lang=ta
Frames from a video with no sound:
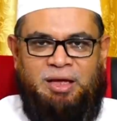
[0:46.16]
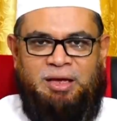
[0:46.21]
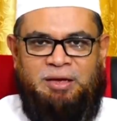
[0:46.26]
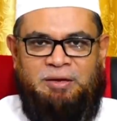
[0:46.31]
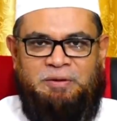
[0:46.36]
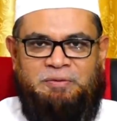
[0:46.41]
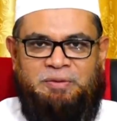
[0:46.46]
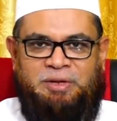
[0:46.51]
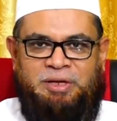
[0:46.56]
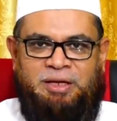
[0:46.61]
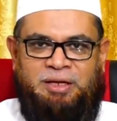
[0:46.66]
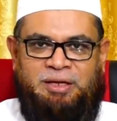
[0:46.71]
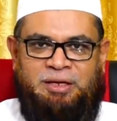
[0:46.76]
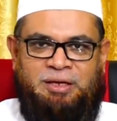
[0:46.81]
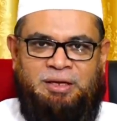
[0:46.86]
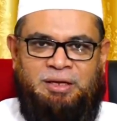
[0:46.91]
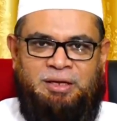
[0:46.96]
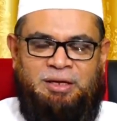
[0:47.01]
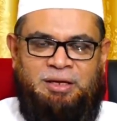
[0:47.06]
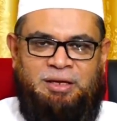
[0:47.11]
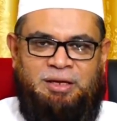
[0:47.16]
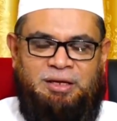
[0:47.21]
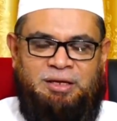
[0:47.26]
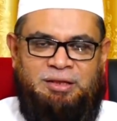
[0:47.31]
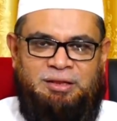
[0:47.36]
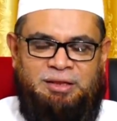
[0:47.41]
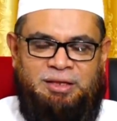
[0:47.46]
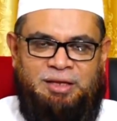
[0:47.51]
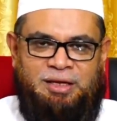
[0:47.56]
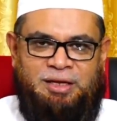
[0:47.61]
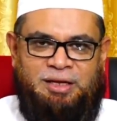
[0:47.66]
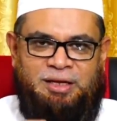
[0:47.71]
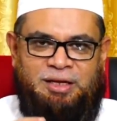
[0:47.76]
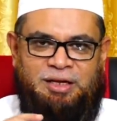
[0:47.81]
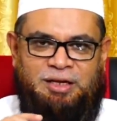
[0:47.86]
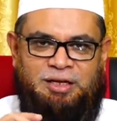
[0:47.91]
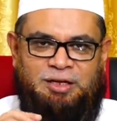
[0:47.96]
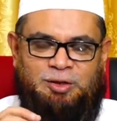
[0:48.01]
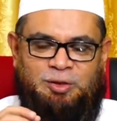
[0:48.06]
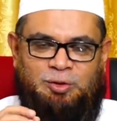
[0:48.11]
எனவே இந்த
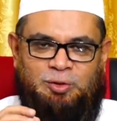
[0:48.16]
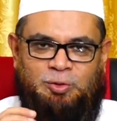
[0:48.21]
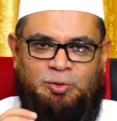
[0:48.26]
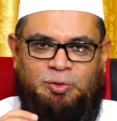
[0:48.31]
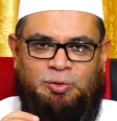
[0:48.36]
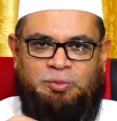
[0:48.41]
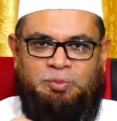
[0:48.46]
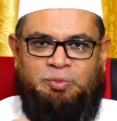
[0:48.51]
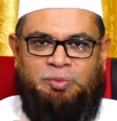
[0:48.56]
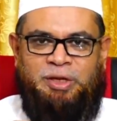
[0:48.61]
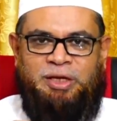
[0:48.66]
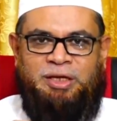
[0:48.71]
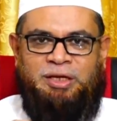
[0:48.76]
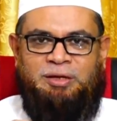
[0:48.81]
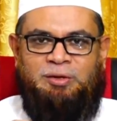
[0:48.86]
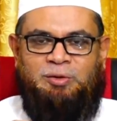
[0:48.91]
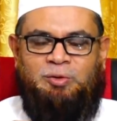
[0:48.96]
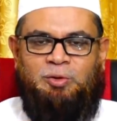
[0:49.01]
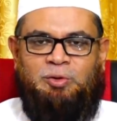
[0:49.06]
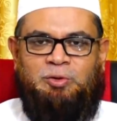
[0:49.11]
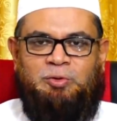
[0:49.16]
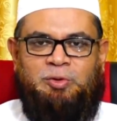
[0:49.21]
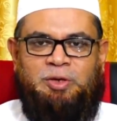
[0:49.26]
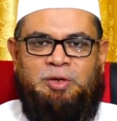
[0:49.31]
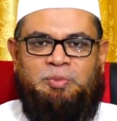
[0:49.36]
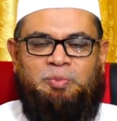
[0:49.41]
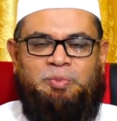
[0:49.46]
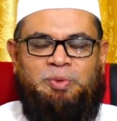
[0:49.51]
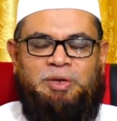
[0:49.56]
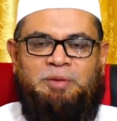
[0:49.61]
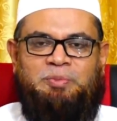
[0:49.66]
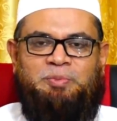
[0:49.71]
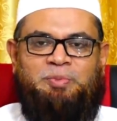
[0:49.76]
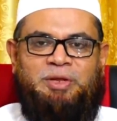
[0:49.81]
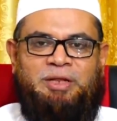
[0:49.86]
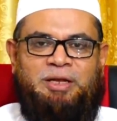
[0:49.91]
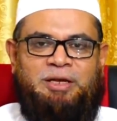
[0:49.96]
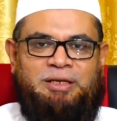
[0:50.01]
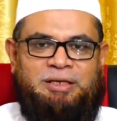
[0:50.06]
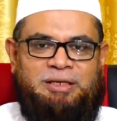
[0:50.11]
நோன்பை ஒருவர்
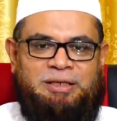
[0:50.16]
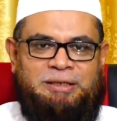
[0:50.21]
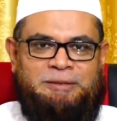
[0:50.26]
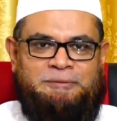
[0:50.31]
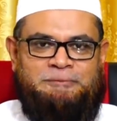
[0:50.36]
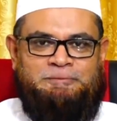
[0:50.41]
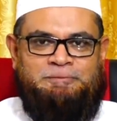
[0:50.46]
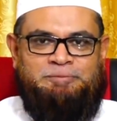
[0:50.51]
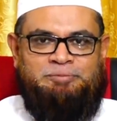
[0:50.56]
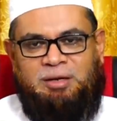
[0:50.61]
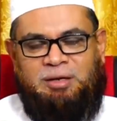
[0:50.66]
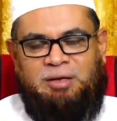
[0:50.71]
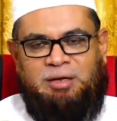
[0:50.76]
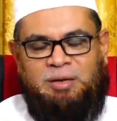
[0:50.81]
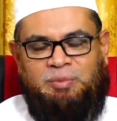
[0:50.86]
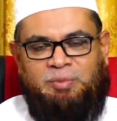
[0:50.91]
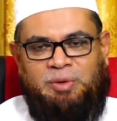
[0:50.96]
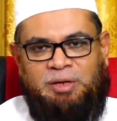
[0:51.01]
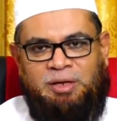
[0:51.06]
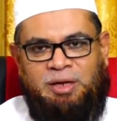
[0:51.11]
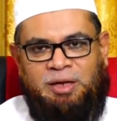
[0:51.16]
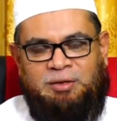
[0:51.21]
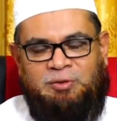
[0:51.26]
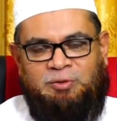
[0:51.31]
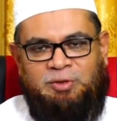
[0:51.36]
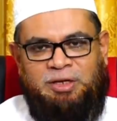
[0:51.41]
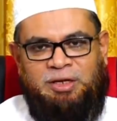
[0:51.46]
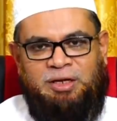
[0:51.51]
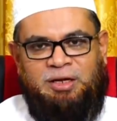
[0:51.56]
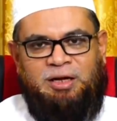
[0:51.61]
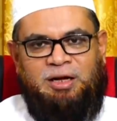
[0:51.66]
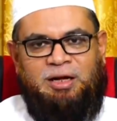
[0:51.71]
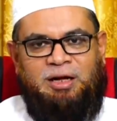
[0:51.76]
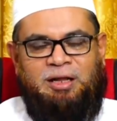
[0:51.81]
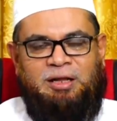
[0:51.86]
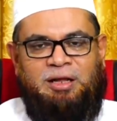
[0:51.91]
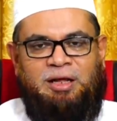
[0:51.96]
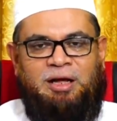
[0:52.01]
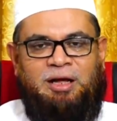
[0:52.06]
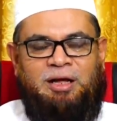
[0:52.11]
பிடிப்பதற்கு ரமலானுடைய
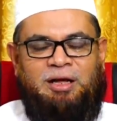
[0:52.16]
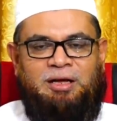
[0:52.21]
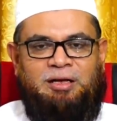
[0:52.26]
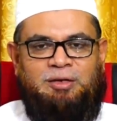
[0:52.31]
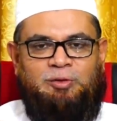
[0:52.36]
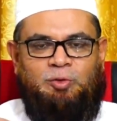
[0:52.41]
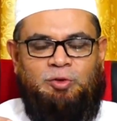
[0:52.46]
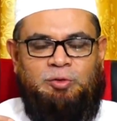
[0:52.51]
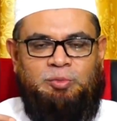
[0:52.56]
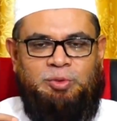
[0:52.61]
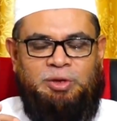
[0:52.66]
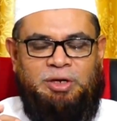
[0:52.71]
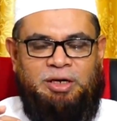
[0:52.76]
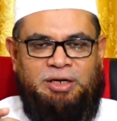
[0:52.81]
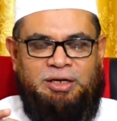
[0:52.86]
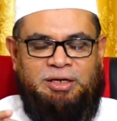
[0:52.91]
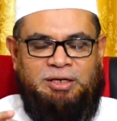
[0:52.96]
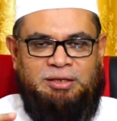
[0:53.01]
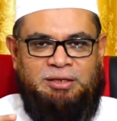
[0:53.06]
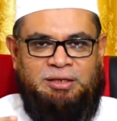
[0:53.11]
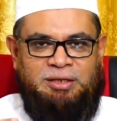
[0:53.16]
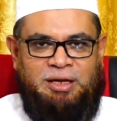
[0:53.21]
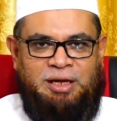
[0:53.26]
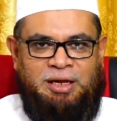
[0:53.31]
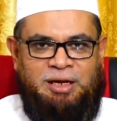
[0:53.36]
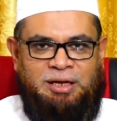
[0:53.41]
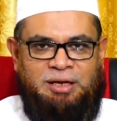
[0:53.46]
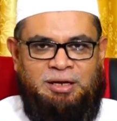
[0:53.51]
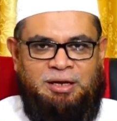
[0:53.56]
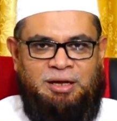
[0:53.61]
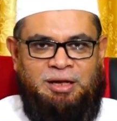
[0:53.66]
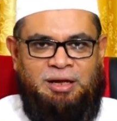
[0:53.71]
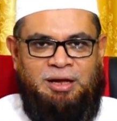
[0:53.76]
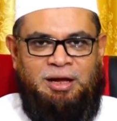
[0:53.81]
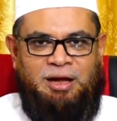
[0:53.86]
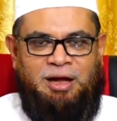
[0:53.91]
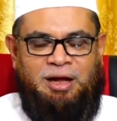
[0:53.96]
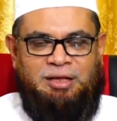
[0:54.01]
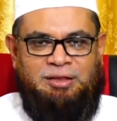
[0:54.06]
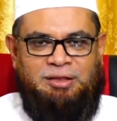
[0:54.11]
கலா நோன்புகள் இருந்தால்
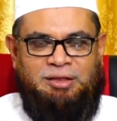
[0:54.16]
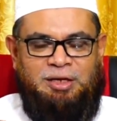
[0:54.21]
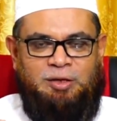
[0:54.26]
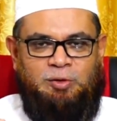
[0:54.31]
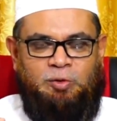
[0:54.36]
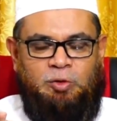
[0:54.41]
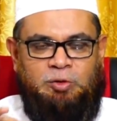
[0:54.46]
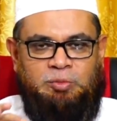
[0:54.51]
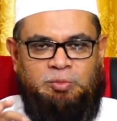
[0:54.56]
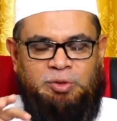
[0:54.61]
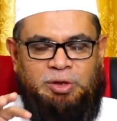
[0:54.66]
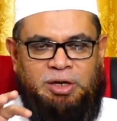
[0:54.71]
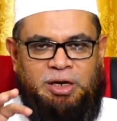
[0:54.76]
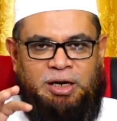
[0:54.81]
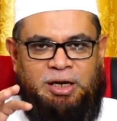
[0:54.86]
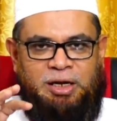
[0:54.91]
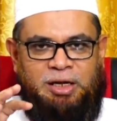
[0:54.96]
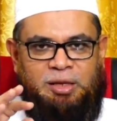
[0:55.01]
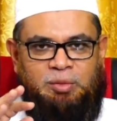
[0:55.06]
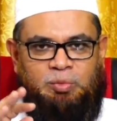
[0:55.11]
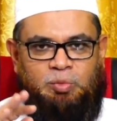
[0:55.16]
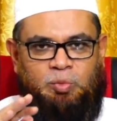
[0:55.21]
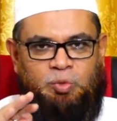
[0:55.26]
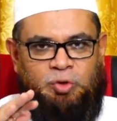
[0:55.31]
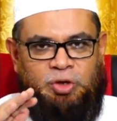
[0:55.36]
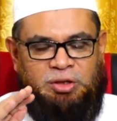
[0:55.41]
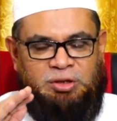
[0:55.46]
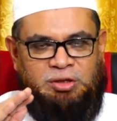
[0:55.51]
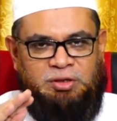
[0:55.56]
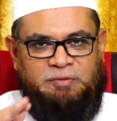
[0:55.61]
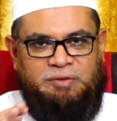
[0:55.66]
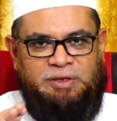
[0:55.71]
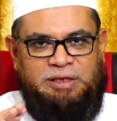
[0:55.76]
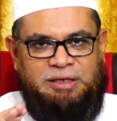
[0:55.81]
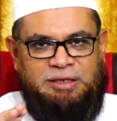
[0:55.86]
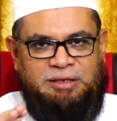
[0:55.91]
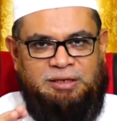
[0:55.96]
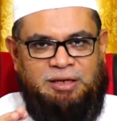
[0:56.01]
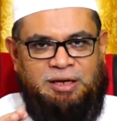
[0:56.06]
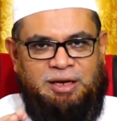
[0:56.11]
அந்த நோன்புகளை முடித்து
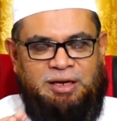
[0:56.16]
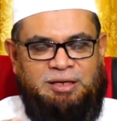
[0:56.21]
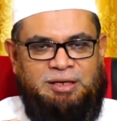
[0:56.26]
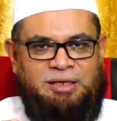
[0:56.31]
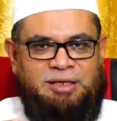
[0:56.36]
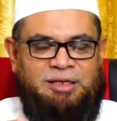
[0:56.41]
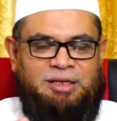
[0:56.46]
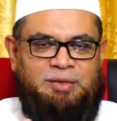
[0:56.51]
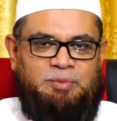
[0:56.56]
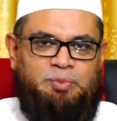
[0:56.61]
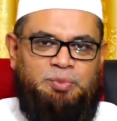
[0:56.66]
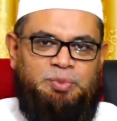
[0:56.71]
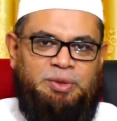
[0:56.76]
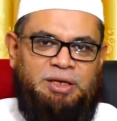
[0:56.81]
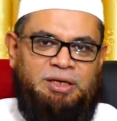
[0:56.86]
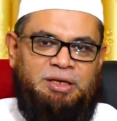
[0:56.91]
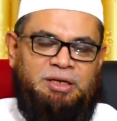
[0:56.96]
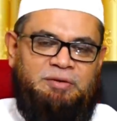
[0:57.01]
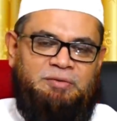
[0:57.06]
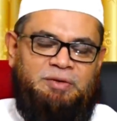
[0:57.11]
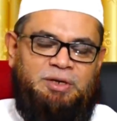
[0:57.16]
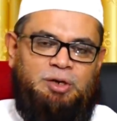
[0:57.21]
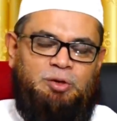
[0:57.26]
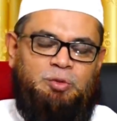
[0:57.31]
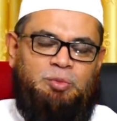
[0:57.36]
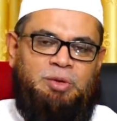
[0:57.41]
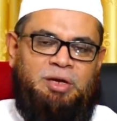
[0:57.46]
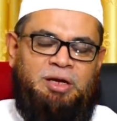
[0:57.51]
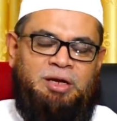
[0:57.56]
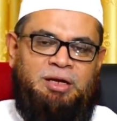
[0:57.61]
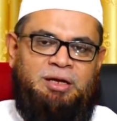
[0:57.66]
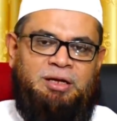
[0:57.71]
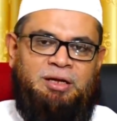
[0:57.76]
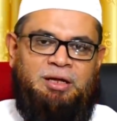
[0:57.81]
விட்டுத்தான் இதை பிடிக்க வேண்டுமா